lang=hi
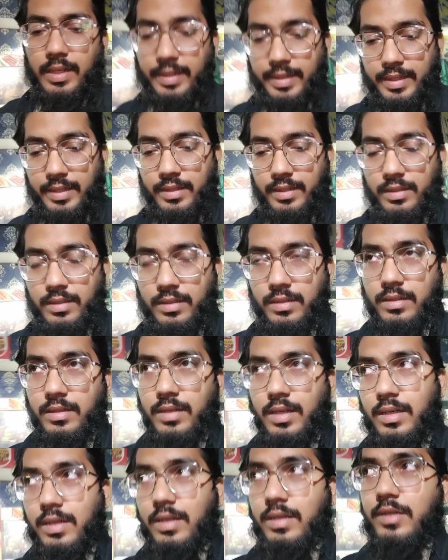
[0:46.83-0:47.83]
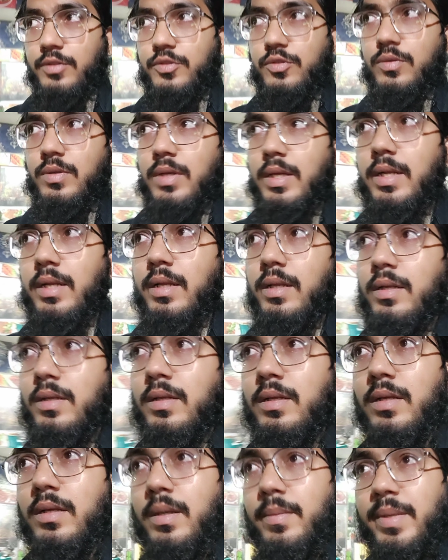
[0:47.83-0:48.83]
लेकिन अल्लाह का शुक्र
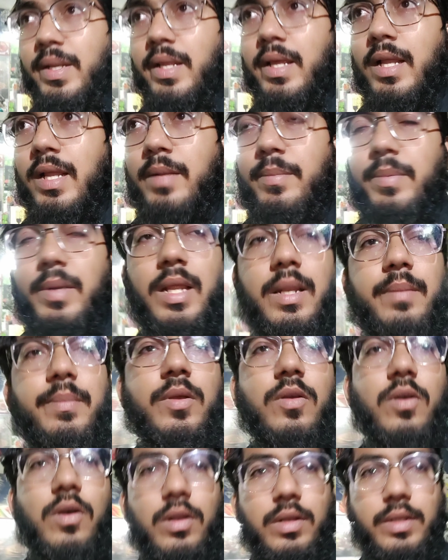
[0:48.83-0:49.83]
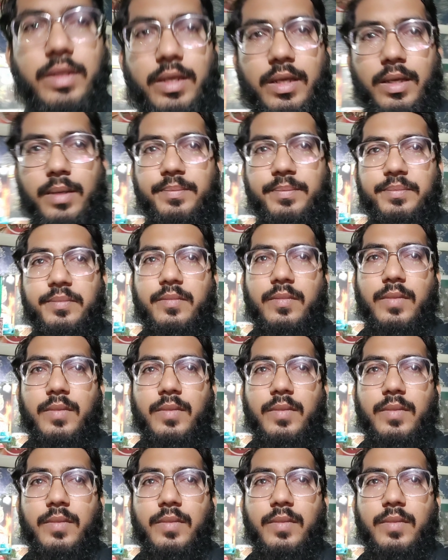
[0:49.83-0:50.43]
है हमने हेल्पलाइन पर कॉल किया